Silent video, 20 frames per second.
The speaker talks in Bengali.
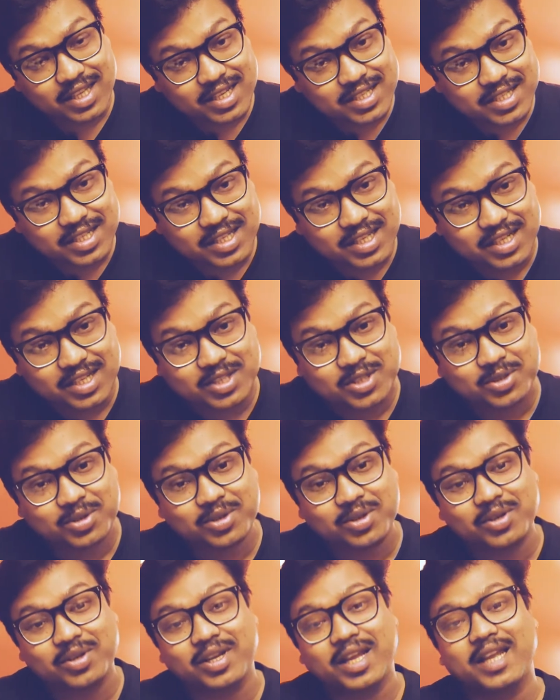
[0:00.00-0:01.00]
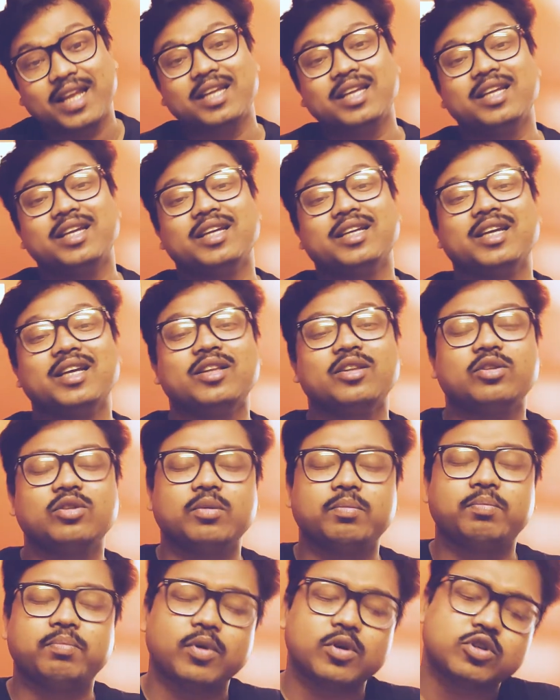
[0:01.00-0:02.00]
দেশের জন্যেই
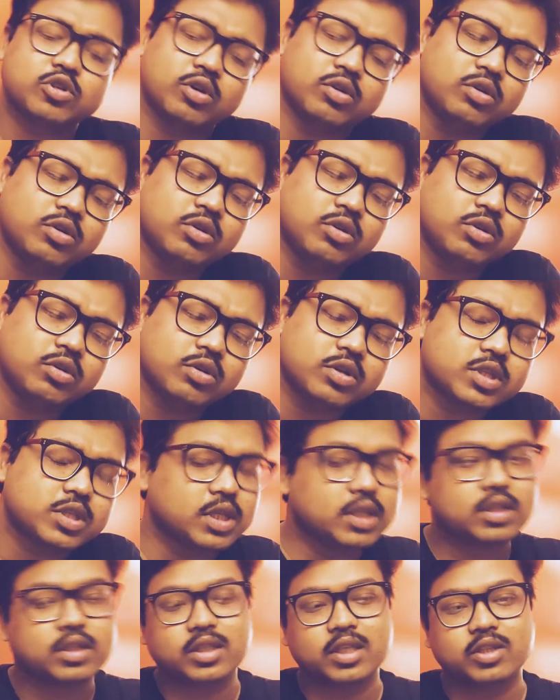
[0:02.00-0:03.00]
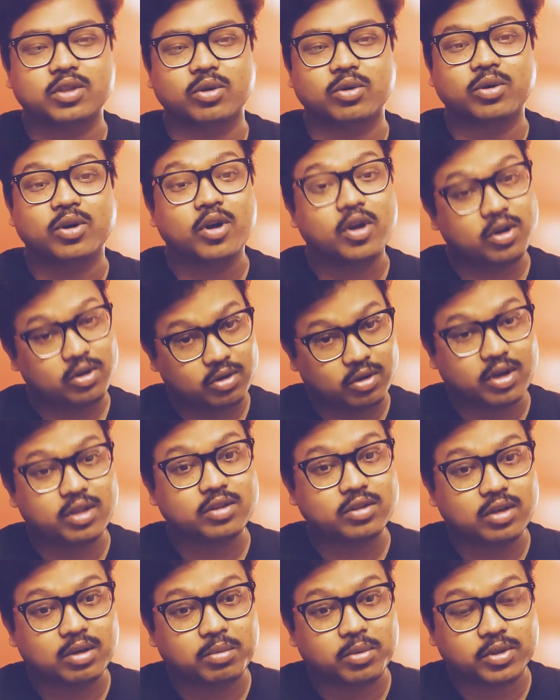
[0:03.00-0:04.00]
কিন্তু প্রচণ্ড চিন্তিত
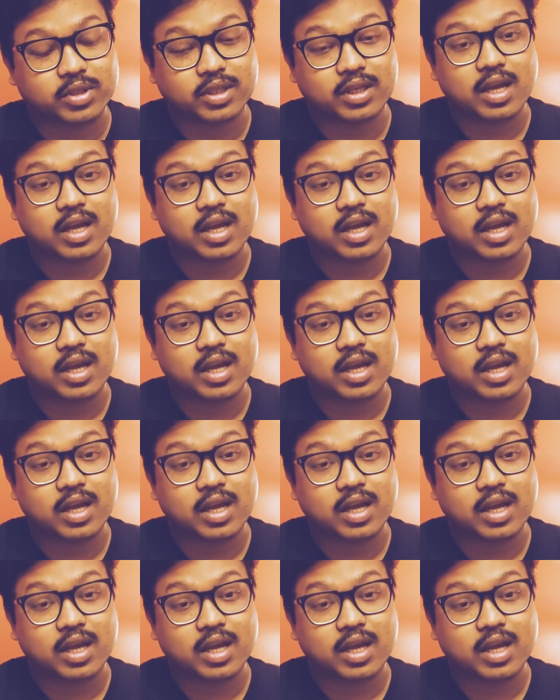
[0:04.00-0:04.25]
নরেন্দ্র মোদী